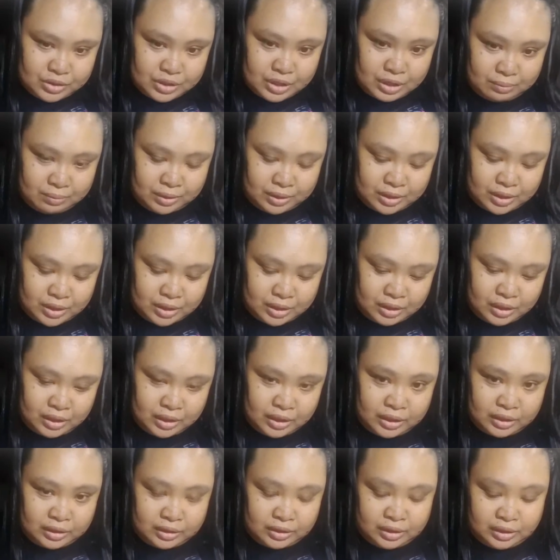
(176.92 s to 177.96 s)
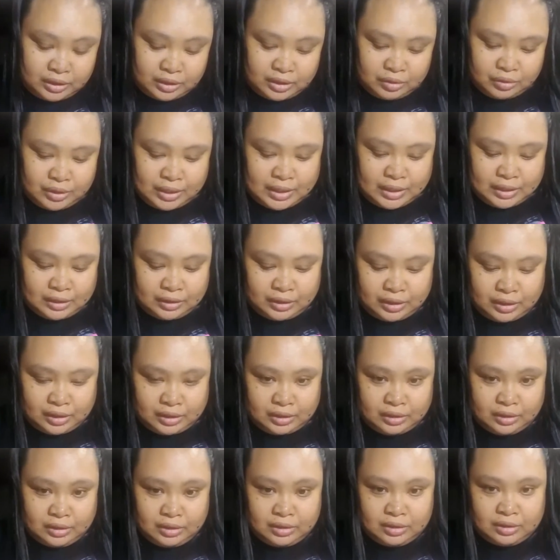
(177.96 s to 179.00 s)
sabi niya, lagyan din daw
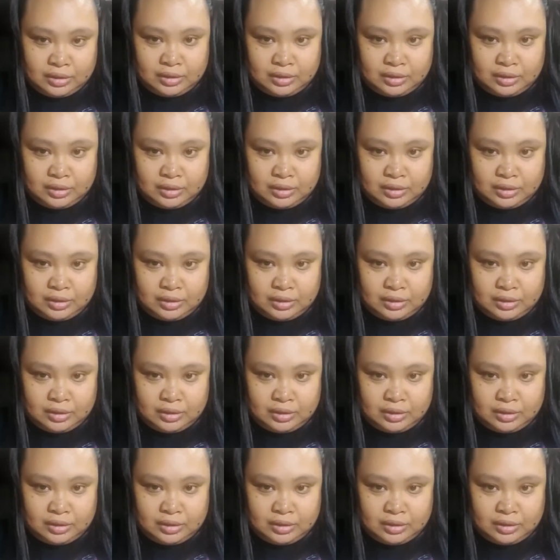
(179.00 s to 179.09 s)
natin.